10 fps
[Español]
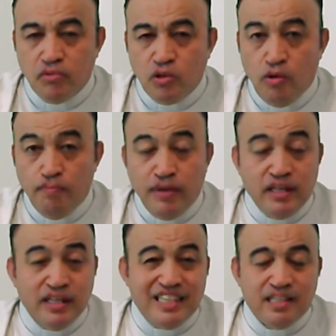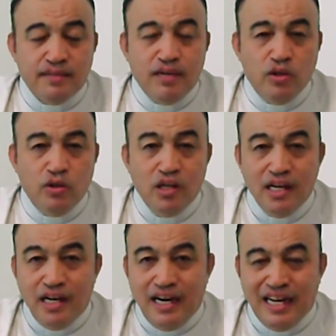comprende que es llamado
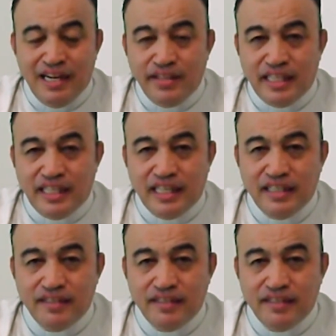a la vida eterna.